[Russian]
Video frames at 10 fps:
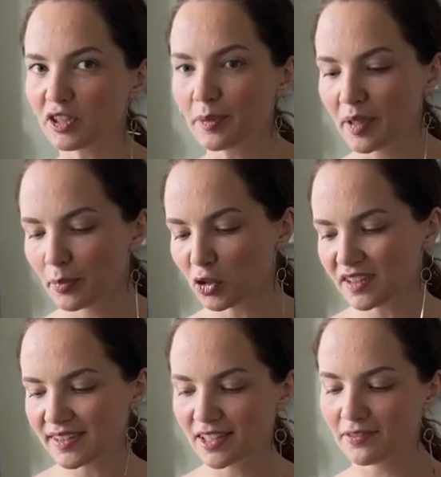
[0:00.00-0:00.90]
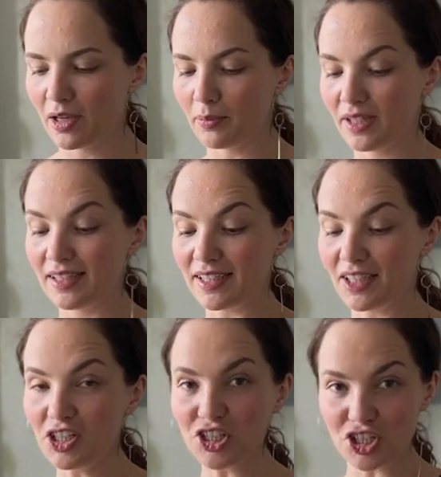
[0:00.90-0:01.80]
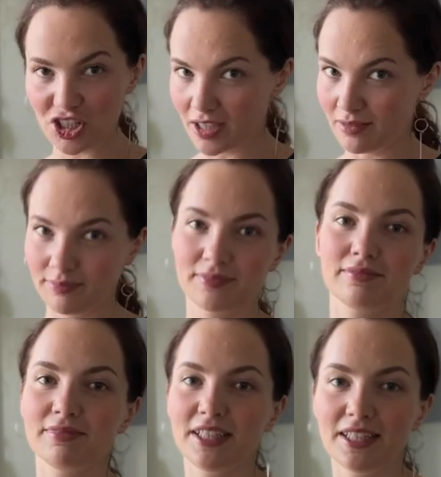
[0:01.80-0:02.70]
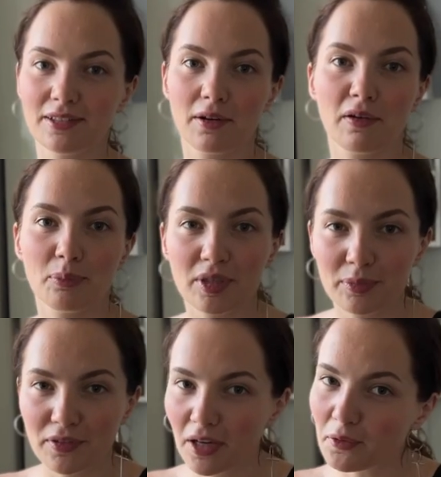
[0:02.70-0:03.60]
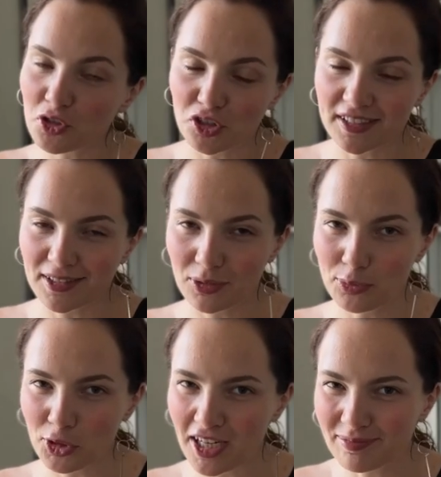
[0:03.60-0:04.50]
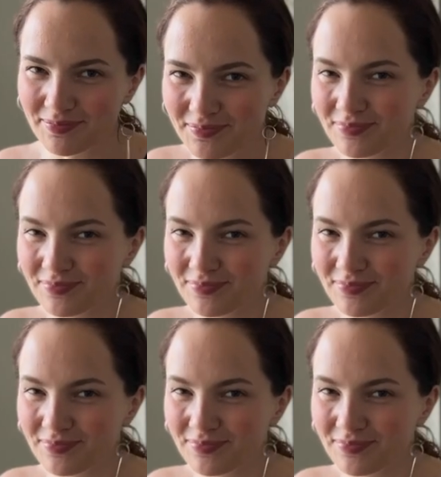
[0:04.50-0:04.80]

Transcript: Ну а теперь просто закрываем блендер крышкой и пробиваем все это дело в пюре.